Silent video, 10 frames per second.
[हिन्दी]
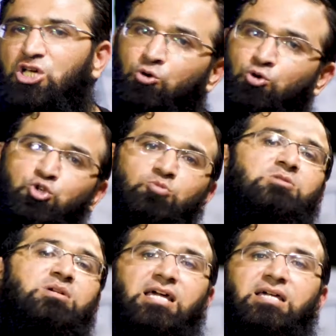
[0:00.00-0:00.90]
चाको
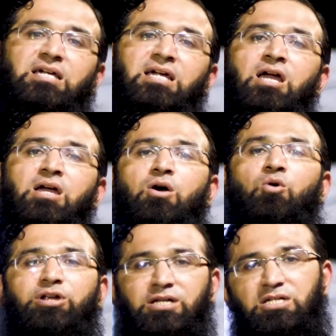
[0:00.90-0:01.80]
चौबंद भी रहेंगे
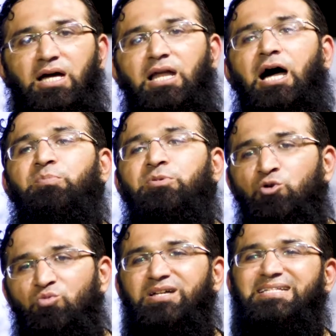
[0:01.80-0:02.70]
और इन अपनी
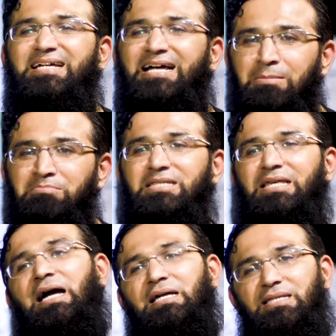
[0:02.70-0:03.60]
उम्र से कम भी
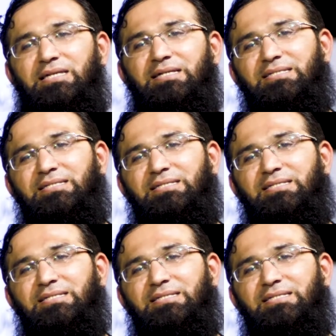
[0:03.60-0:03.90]
दिखाई देंगे